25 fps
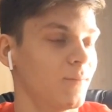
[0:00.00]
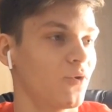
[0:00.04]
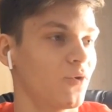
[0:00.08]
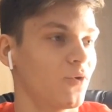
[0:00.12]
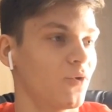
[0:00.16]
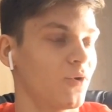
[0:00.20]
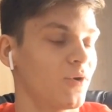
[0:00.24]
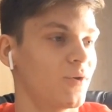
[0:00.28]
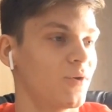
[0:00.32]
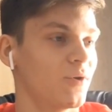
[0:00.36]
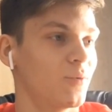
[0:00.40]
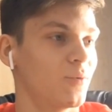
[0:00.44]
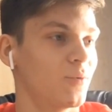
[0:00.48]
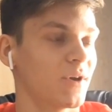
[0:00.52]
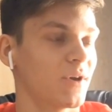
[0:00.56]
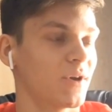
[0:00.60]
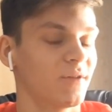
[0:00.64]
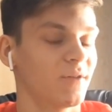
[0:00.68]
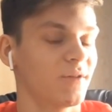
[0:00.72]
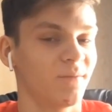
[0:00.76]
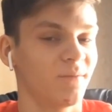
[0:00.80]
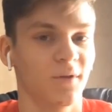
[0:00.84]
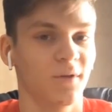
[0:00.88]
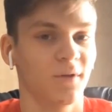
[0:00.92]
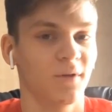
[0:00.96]
много
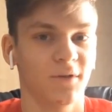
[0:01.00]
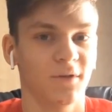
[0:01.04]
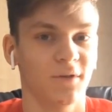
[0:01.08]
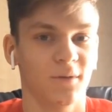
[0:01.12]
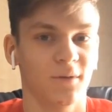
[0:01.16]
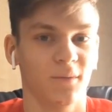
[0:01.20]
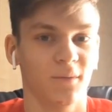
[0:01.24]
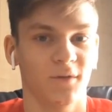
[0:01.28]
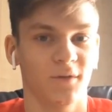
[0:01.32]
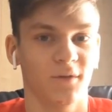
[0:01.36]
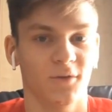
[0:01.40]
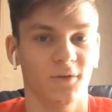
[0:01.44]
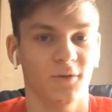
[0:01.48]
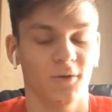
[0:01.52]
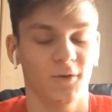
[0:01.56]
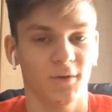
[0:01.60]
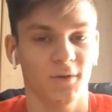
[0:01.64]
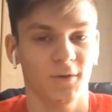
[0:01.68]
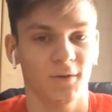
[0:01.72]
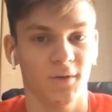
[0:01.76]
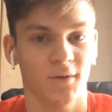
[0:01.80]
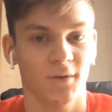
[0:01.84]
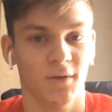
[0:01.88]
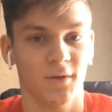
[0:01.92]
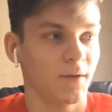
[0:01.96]
дебютантов было в этом
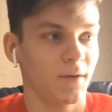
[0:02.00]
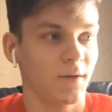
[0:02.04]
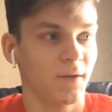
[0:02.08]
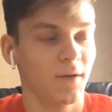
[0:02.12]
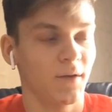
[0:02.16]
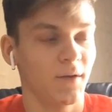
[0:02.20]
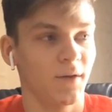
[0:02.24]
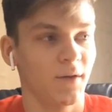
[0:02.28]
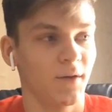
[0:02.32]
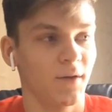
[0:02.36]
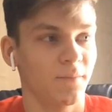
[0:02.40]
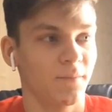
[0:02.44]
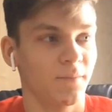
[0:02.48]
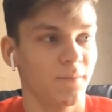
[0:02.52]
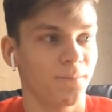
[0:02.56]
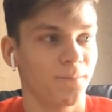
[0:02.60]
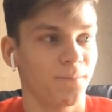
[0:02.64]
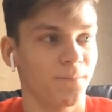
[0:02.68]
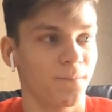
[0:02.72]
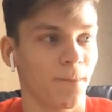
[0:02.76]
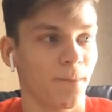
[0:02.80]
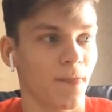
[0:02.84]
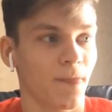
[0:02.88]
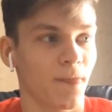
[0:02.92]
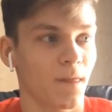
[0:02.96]
сезоне. И
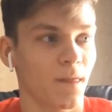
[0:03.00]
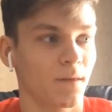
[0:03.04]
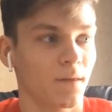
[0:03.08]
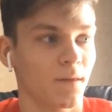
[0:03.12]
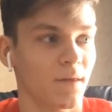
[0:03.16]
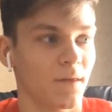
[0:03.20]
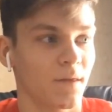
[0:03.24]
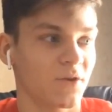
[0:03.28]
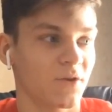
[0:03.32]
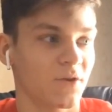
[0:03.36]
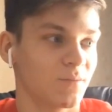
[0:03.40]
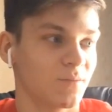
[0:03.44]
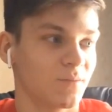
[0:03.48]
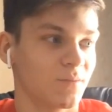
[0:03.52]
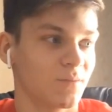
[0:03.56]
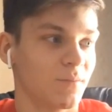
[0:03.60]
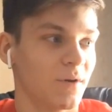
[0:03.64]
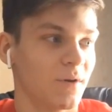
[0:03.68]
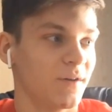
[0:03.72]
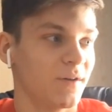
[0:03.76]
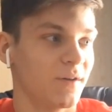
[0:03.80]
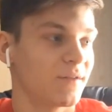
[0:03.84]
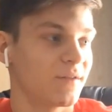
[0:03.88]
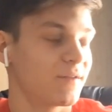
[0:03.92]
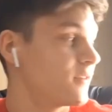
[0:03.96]
также
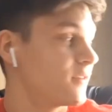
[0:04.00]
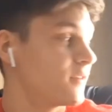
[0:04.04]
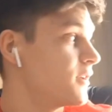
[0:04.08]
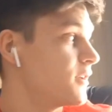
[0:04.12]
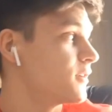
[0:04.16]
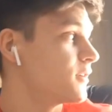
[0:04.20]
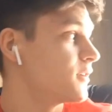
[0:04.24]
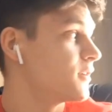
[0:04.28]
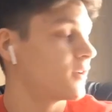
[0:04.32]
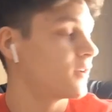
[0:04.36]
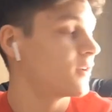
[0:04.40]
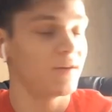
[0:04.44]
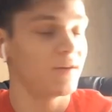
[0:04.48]
были свои